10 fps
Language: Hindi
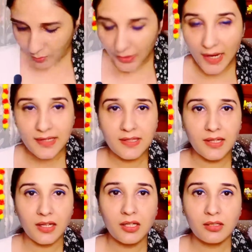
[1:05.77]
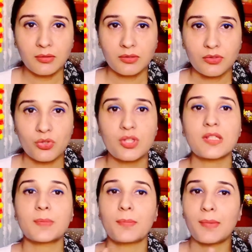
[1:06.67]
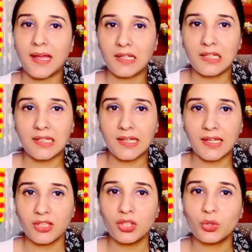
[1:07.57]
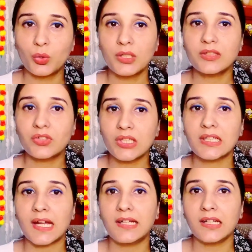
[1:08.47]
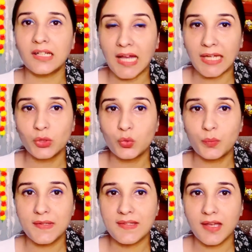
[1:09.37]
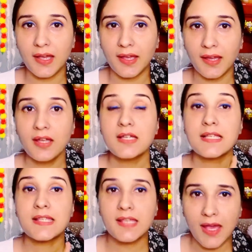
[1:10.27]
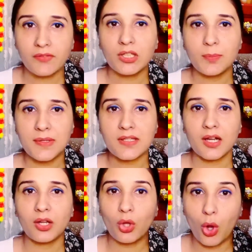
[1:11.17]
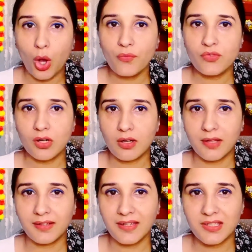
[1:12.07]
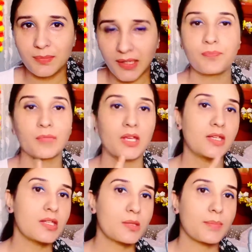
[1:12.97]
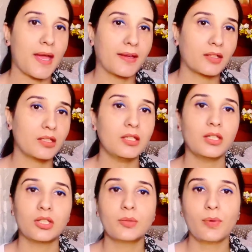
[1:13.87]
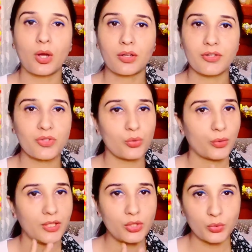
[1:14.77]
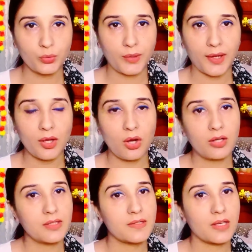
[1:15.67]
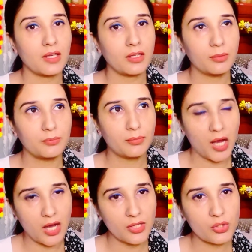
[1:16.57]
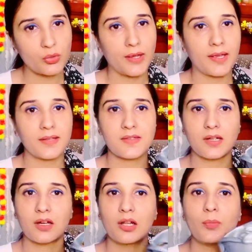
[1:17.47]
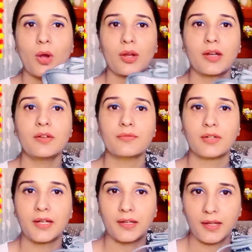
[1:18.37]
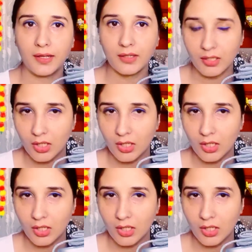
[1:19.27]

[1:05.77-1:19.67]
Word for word: जो प्राइस है ना जिस पे मैंने लिया है ये ओनली थ्री नाइन्टी नाइन रुपीज़ का है सेवेंटी परसेंट ऑफ चल रहा था इस पर इस बैग की इनर पॉकेट्स जो हैं टू हैं और इसके बाहर जो है एक्सटर्नल पॉकेट वन है